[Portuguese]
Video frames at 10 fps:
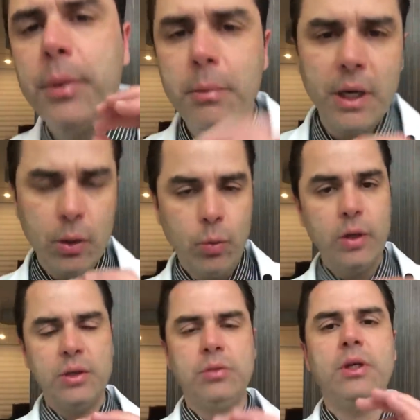Primeira
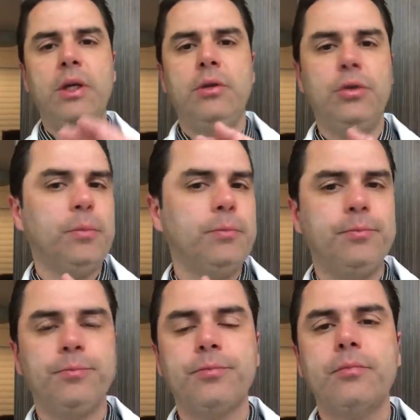coisa é o seguinte:
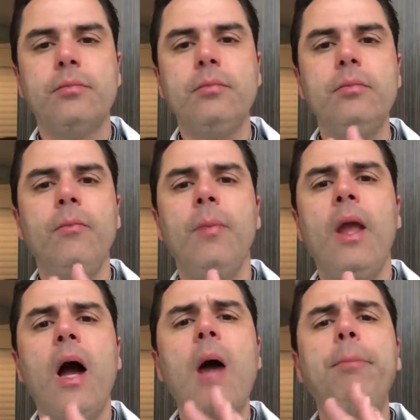
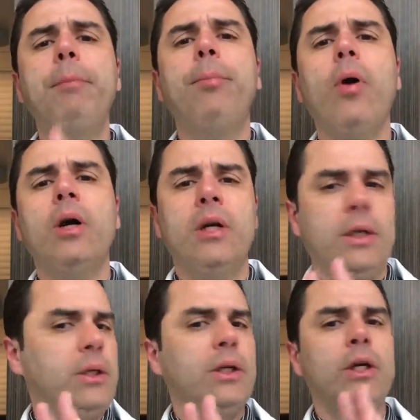a
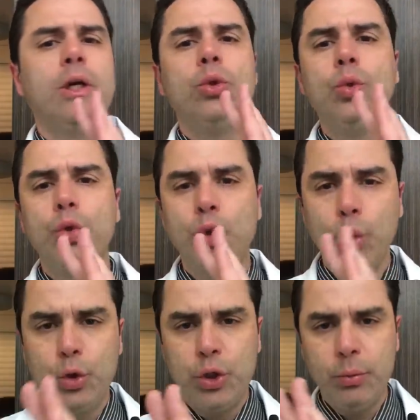pipoca, nos
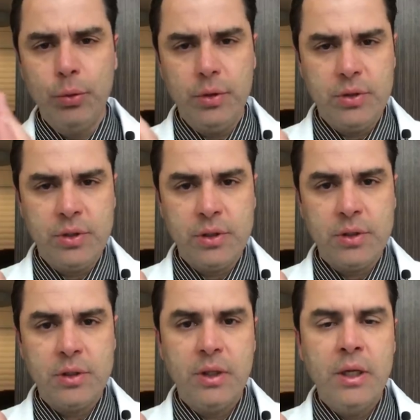
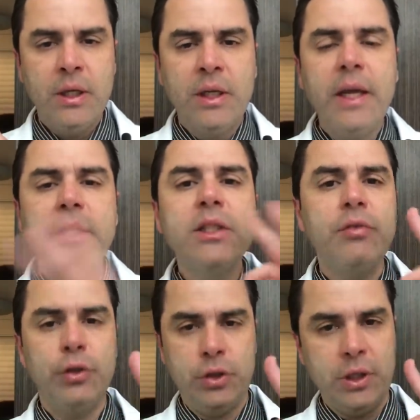últimos 15,
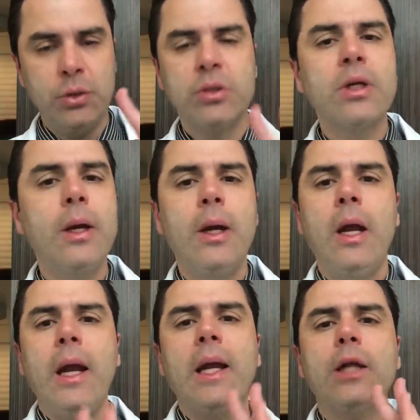20 anos,
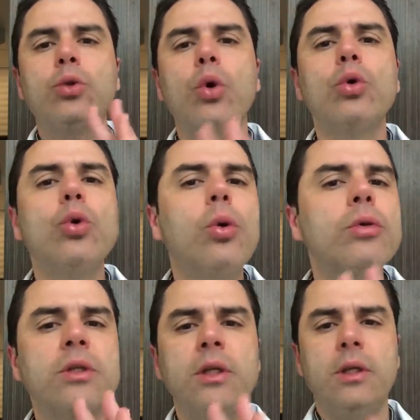ela
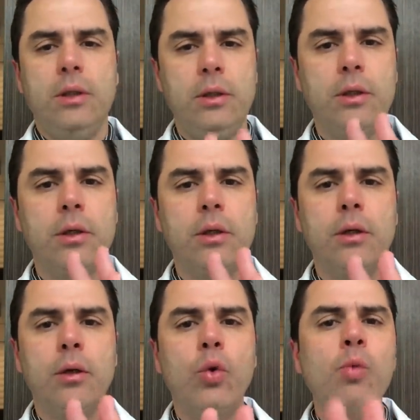tornou-se
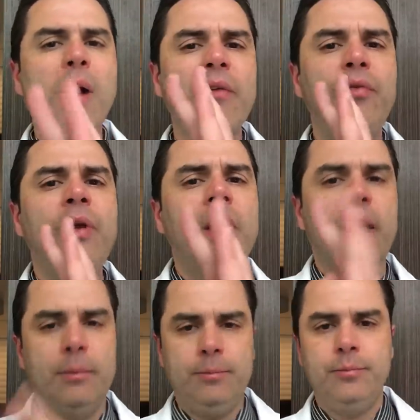uma
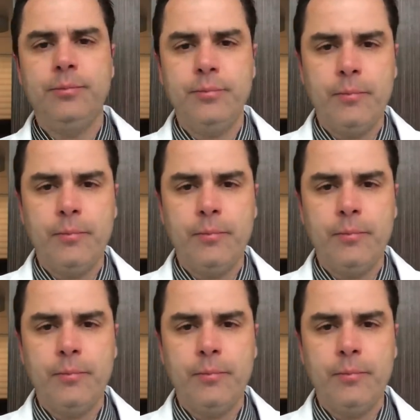vilã.